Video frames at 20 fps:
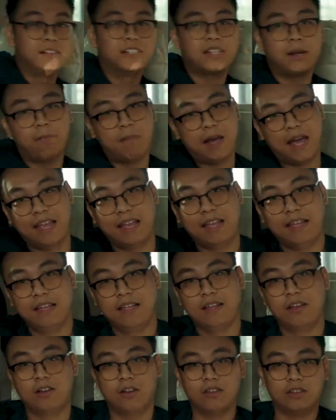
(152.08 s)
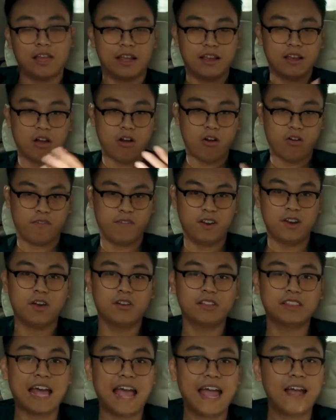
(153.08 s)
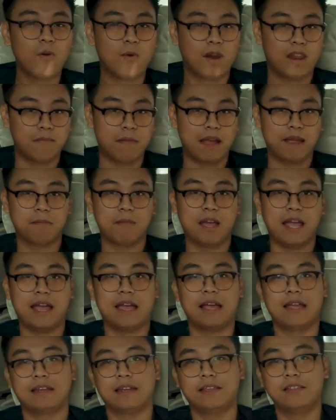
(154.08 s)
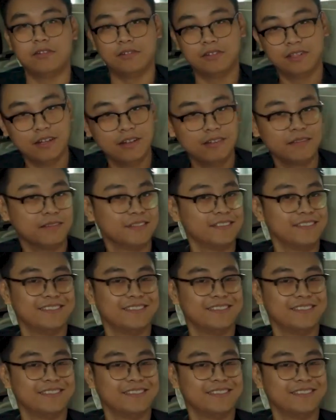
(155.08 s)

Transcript: đựng champagne, có thể ngồi với đối tác hoặc là bạn bè để thưởng thức.